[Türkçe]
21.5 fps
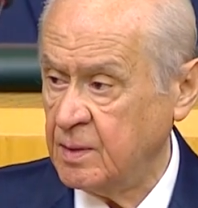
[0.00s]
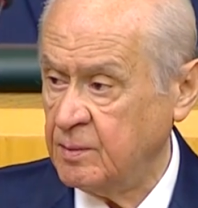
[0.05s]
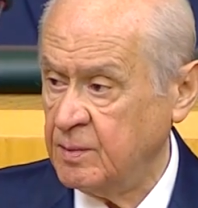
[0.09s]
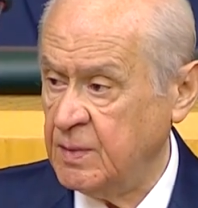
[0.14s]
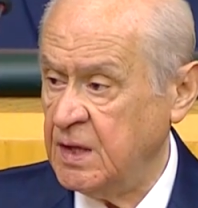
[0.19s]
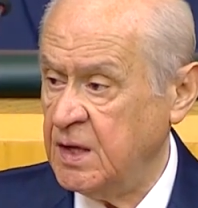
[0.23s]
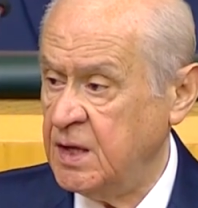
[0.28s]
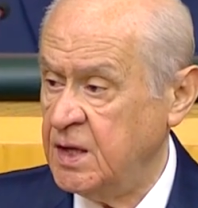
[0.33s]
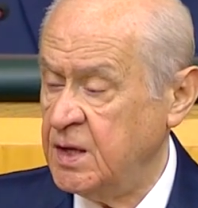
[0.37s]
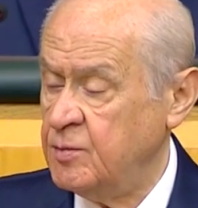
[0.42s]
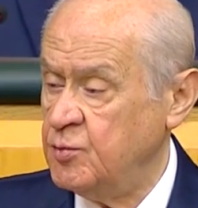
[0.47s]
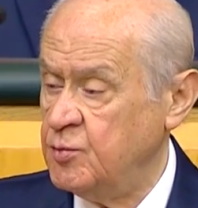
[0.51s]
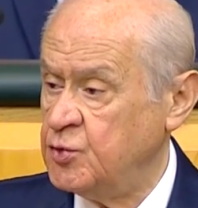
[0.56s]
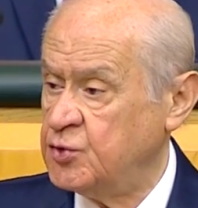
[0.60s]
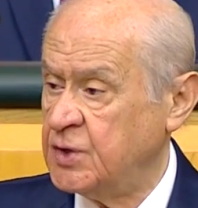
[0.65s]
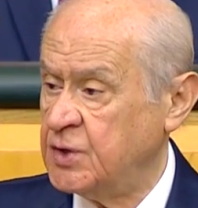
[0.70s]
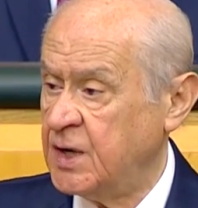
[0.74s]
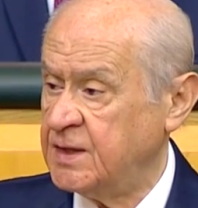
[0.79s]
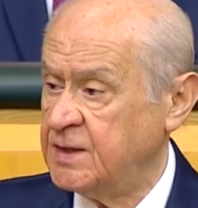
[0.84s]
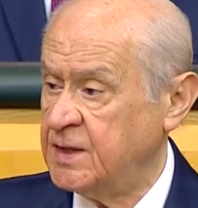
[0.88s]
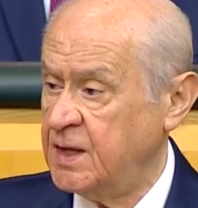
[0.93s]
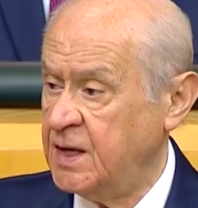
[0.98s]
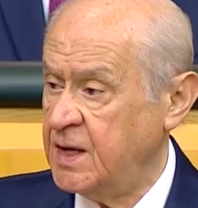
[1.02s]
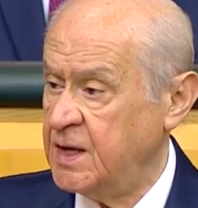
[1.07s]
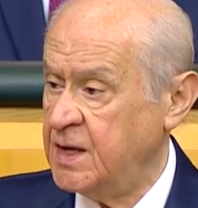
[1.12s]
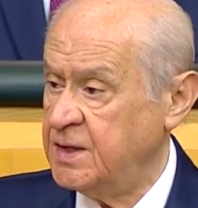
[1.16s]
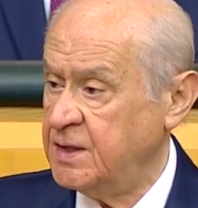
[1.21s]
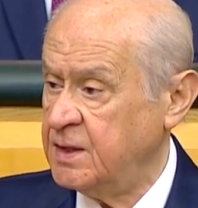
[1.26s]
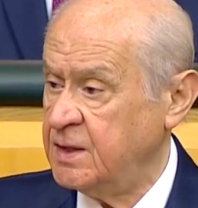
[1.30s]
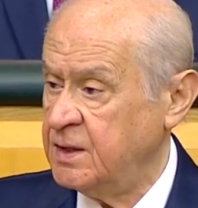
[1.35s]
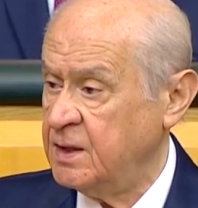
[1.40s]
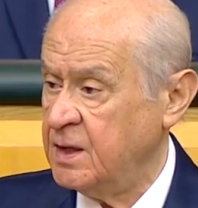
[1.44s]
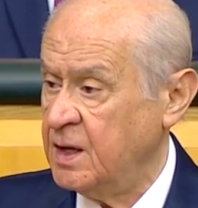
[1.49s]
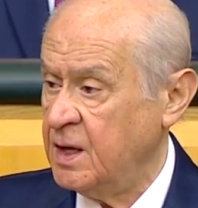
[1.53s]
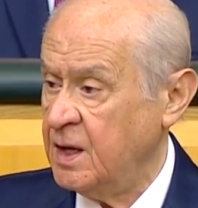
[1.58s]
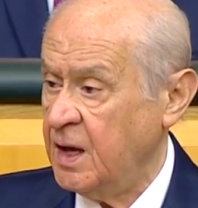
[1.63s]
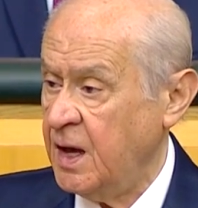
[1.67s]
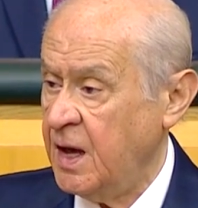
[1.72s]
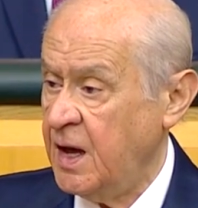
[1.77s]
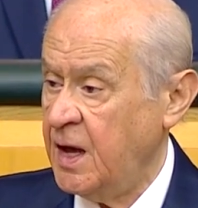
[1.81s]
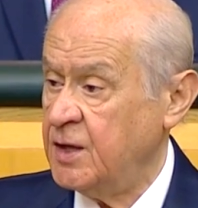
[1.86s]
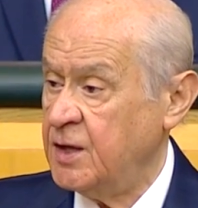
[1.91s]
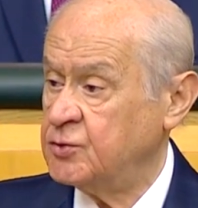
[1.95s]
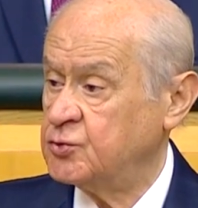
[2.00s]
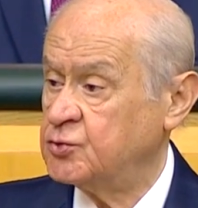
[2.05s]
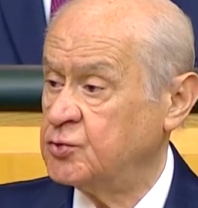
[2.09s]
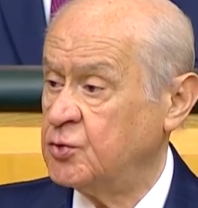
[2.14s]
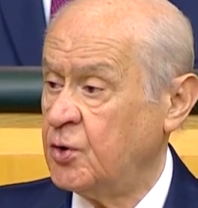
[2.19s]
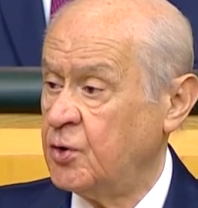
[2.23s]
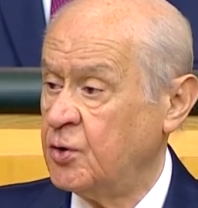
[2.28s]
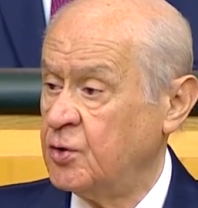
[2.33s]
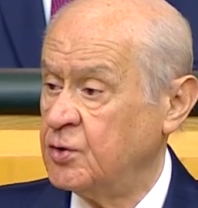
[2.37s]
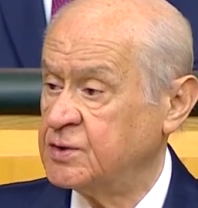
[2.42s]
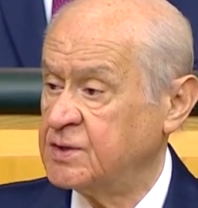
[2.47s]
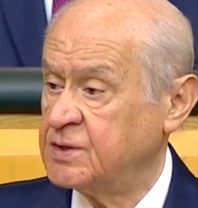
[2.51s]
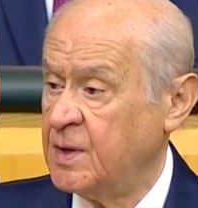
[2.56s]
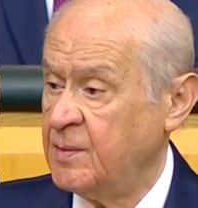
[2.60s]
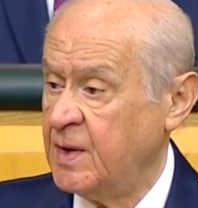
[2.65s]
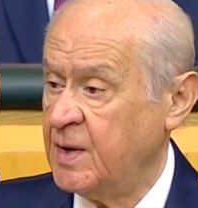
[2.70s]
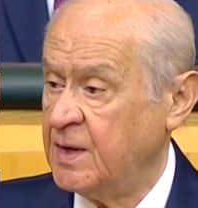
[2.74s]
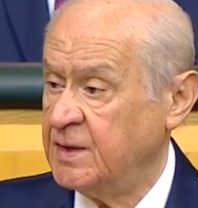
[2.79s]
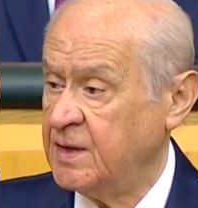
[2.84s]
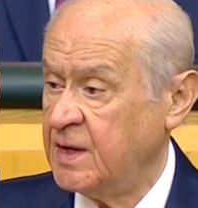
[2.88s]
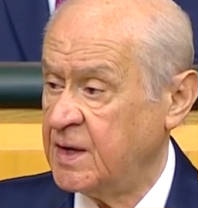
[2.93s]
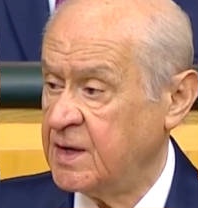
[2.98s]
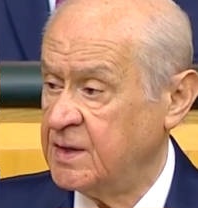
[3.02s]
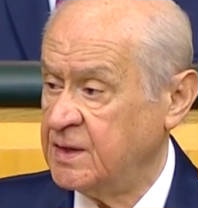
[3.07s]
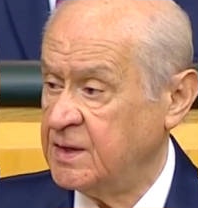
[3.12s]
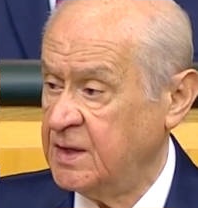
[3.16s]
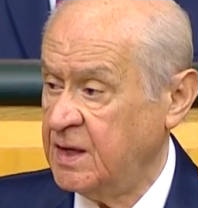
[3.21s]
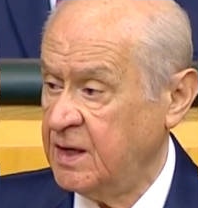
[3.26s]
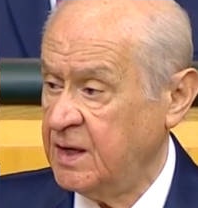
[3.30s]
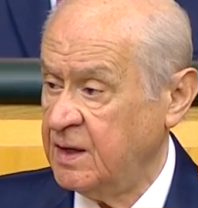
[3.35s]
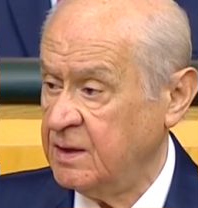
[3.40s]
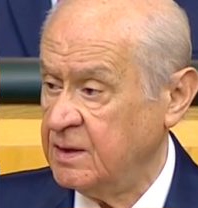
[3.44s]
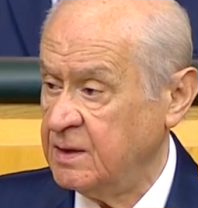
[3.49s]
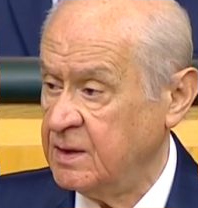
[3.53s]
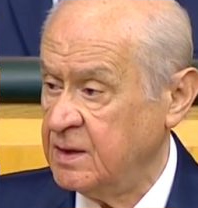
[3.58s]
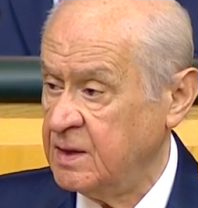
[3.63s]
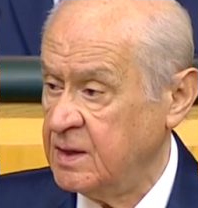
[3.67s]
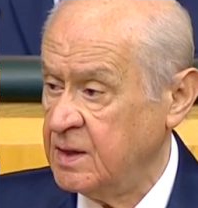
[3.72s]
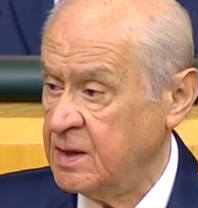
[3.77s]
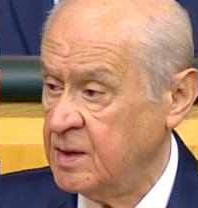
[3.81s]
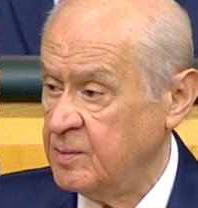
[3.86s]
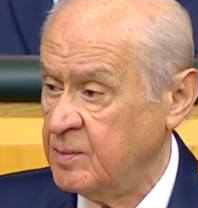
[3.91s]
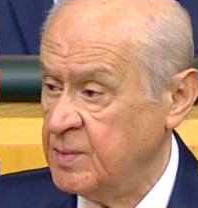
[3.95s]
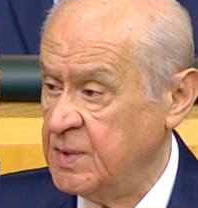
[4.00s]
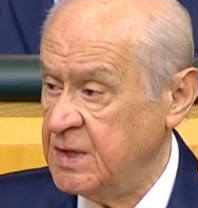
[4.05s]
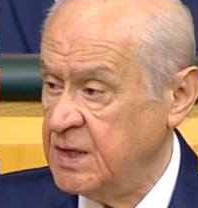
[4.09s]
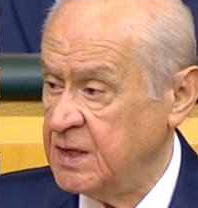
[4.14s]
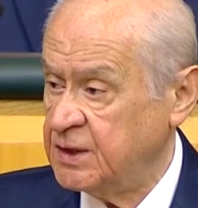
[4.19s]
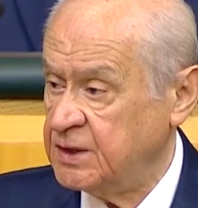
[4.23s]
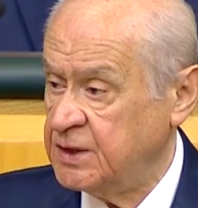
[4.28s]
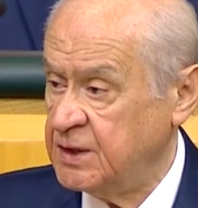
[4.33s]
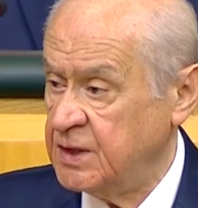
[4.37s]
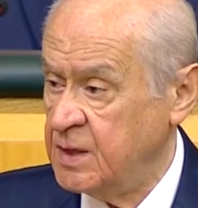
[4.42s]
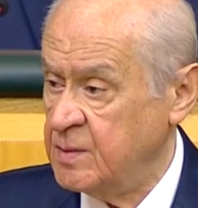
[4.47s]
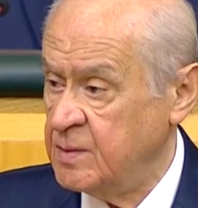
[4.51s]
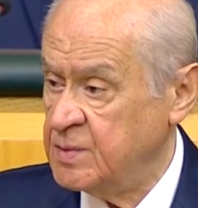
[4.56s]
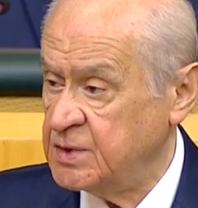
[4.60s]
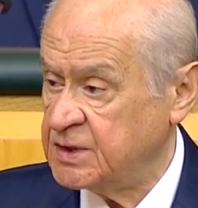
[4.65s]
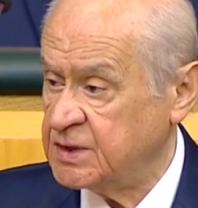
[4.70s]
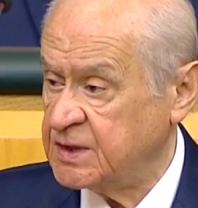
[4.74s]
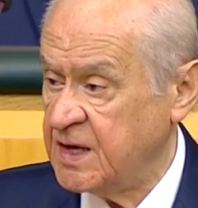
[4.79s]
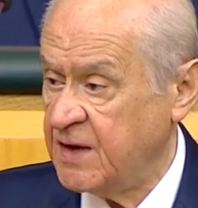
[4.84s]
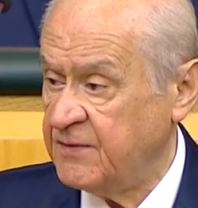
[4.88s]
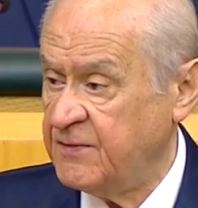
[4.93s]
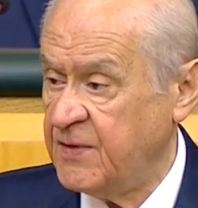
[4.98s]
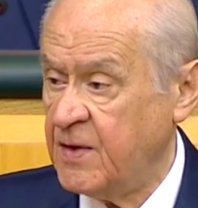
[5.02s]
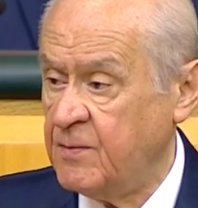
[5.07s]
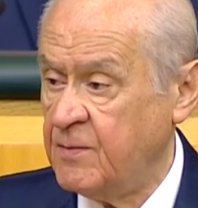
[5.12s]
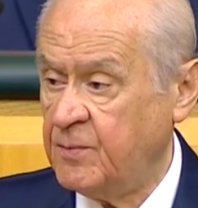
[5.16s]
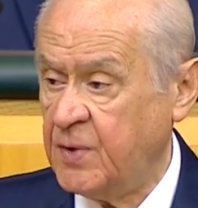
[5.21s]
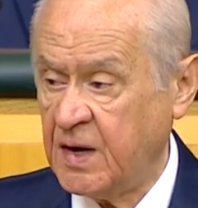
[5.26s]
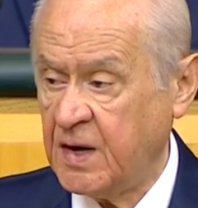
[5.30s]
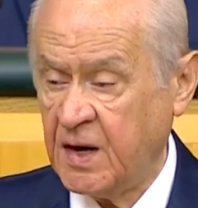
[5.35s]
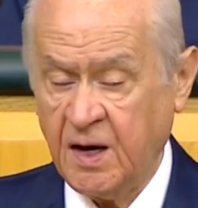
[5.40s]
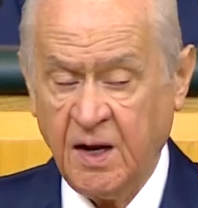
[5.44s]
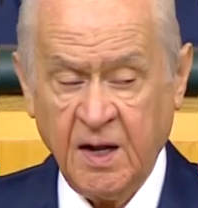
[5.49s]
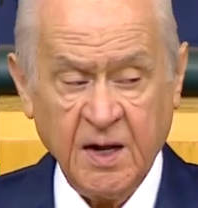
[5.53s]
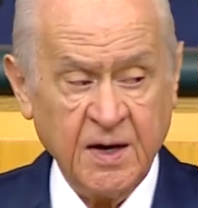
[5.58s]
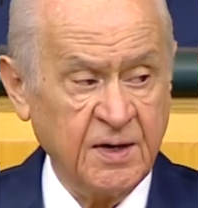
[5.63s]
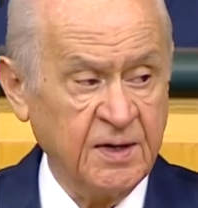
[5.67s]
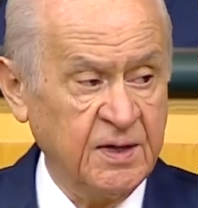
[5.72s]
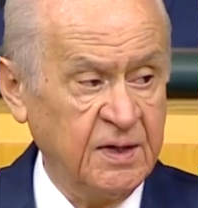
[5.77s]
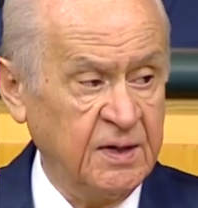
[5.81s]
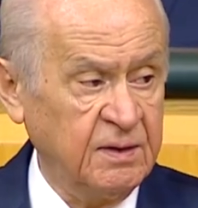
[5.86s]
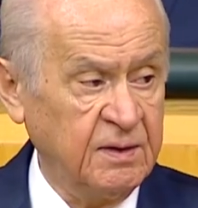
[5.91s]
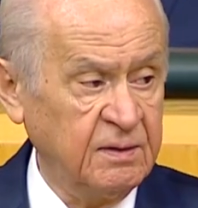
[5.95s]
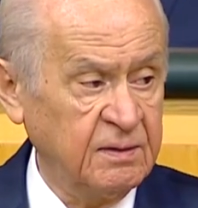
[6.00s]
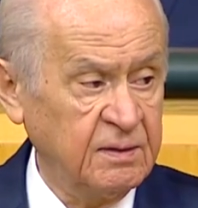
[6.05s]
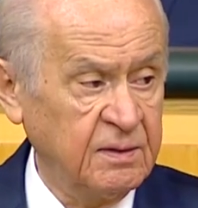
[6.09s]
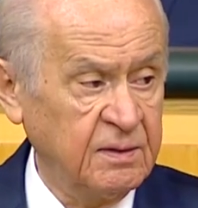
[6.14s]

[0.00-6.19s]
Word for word: milli mücadelenin en zorlu zamanlarında biriktirilmiş kefen paralarını